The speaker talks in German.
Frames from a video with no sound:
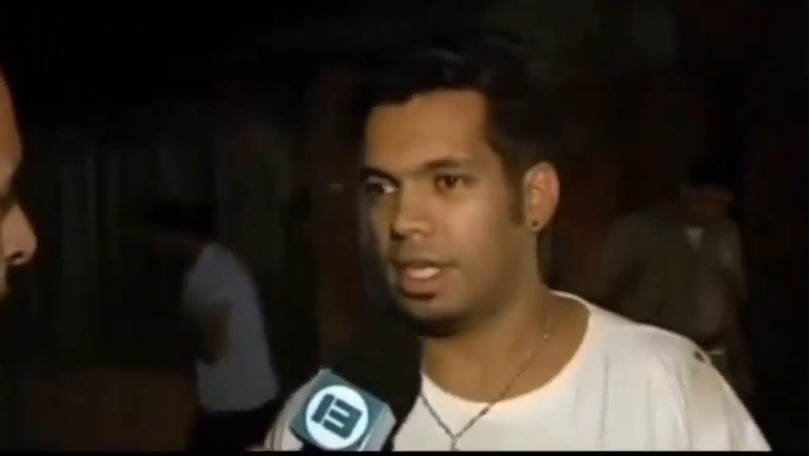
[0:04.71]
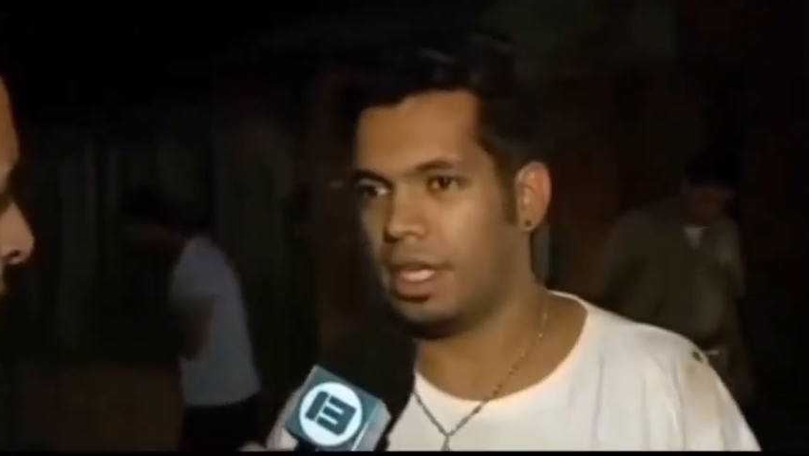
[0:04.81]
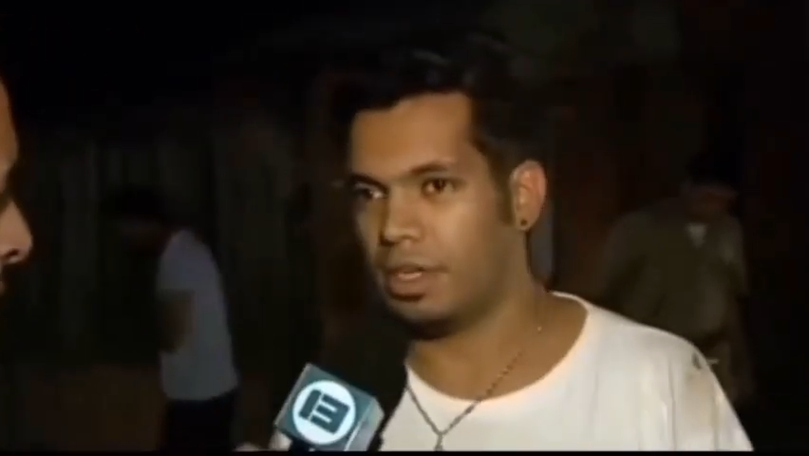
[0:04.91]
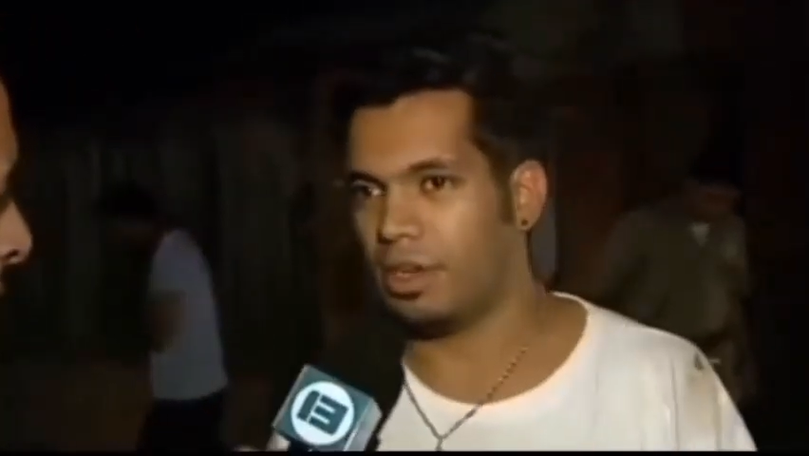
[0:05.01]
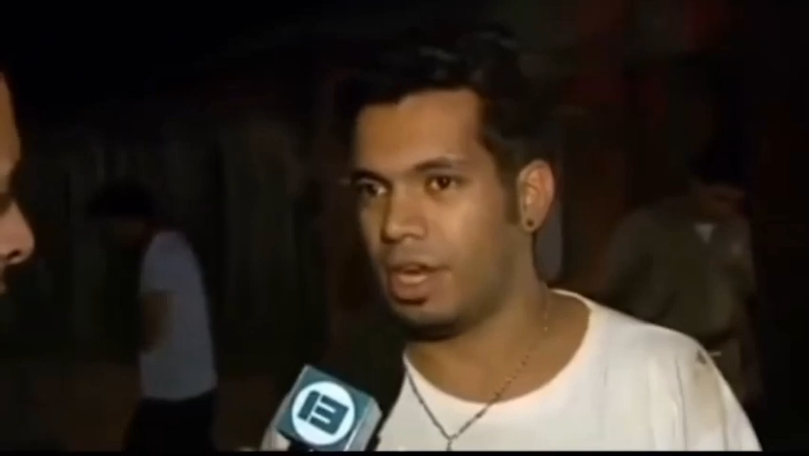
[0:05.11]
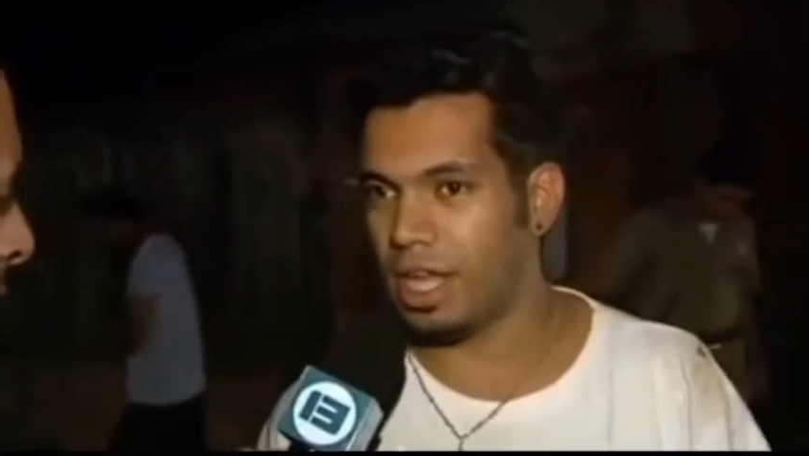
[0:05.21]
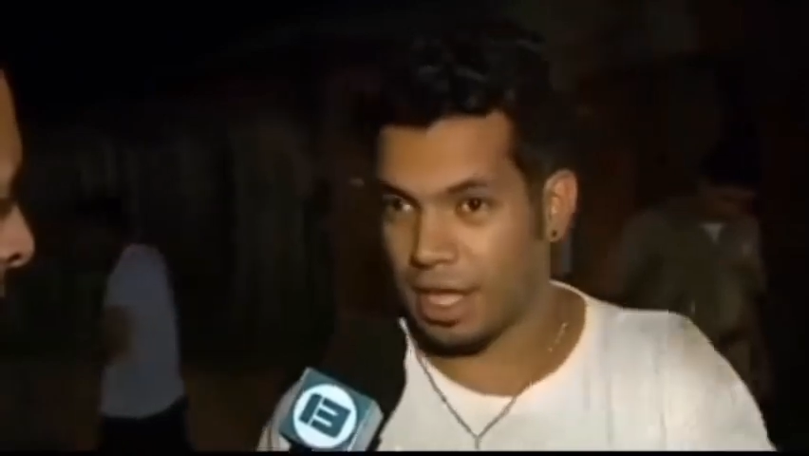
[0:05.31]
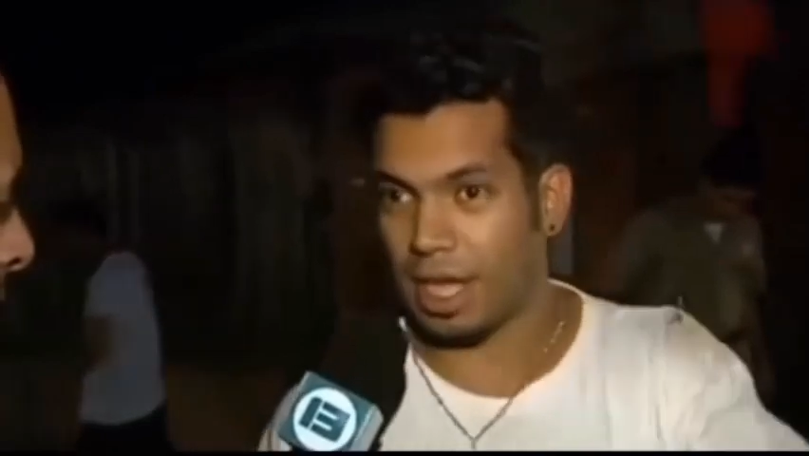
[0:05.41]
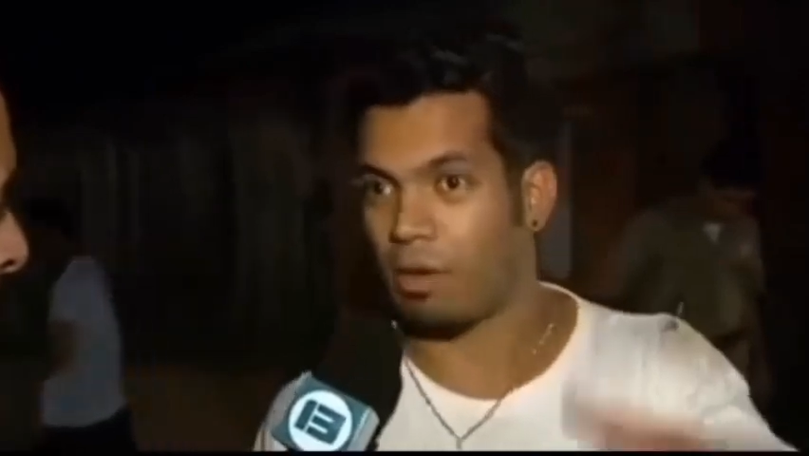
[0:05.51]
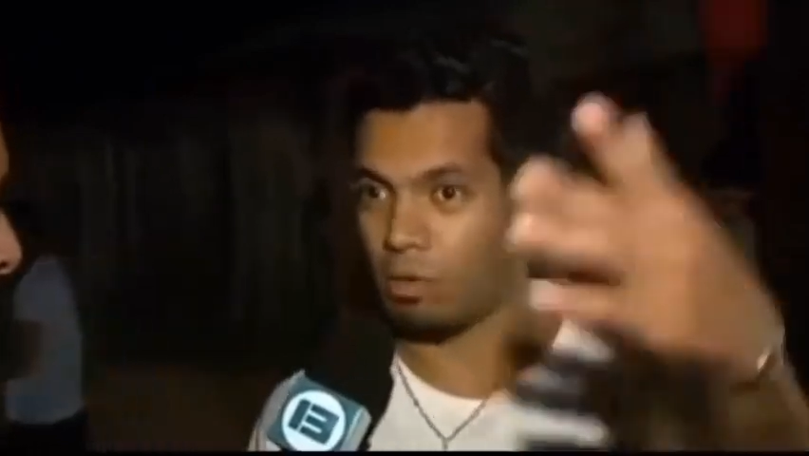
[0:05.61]
sagte zu
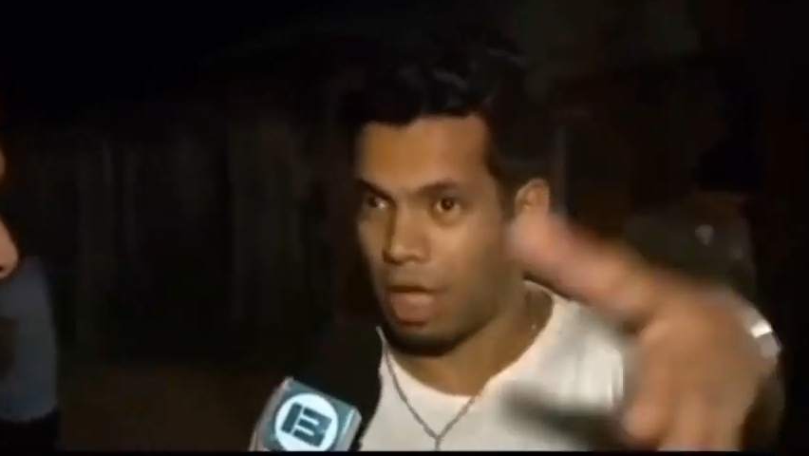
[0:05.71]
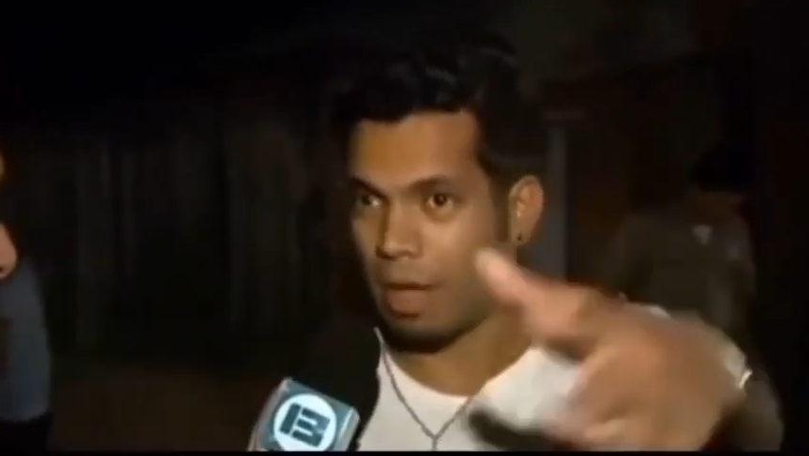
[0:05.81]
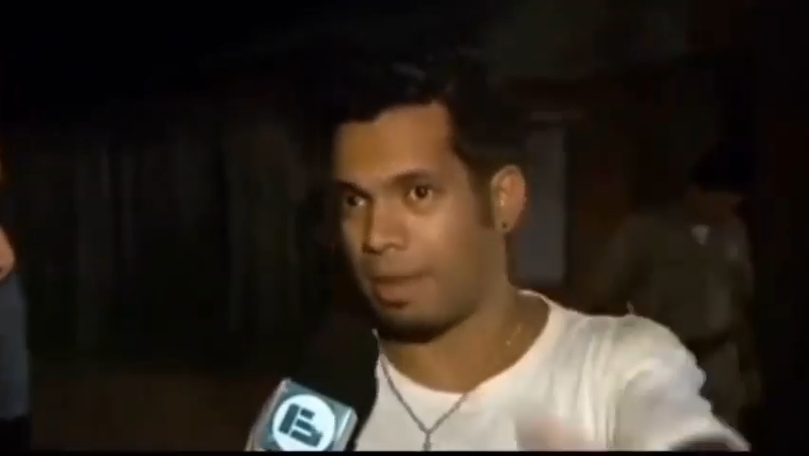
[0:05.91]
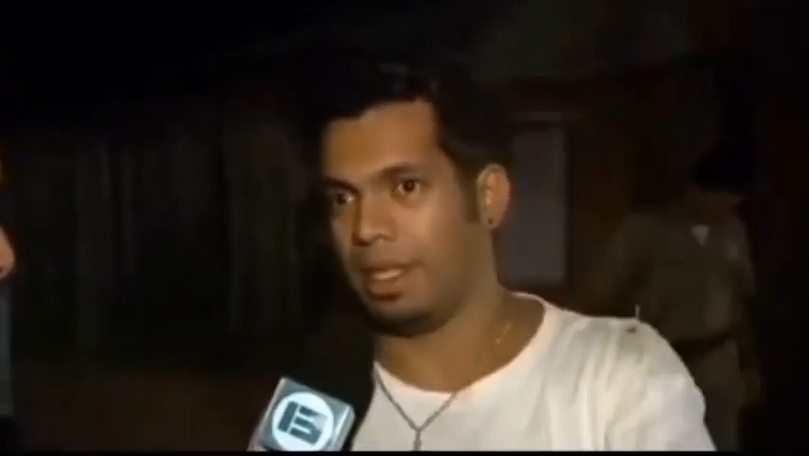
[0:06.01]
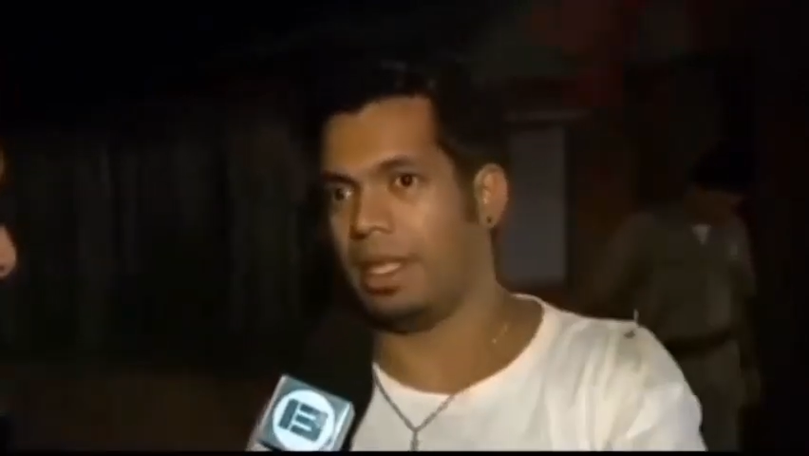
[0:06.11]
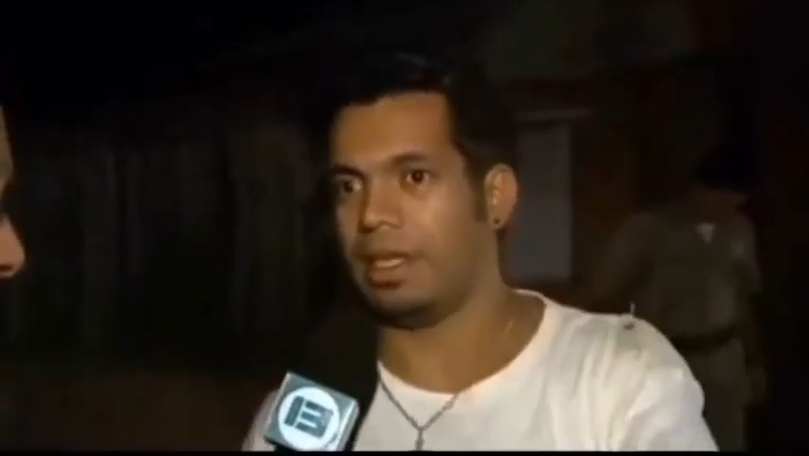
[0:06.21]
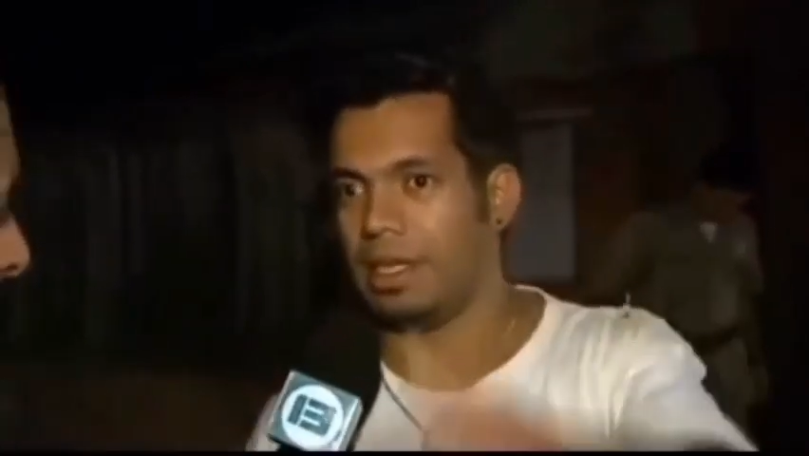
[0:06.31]
ihm einfach,